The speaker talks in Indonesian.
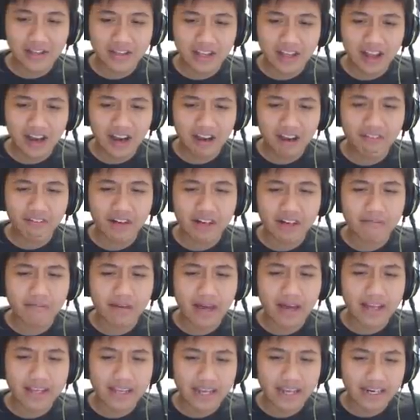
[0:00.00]
tahu-tahu level
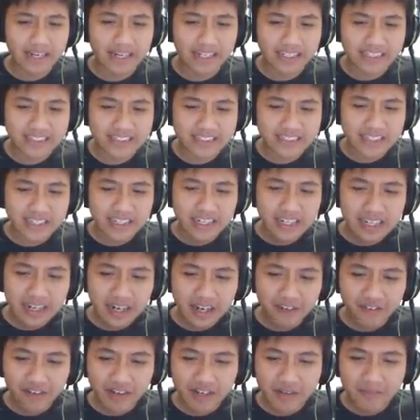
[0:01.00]
5 aja niche.
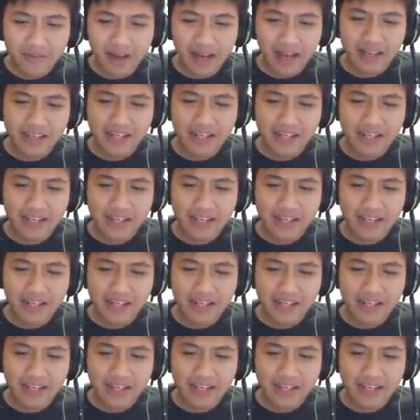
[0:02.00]
Level 5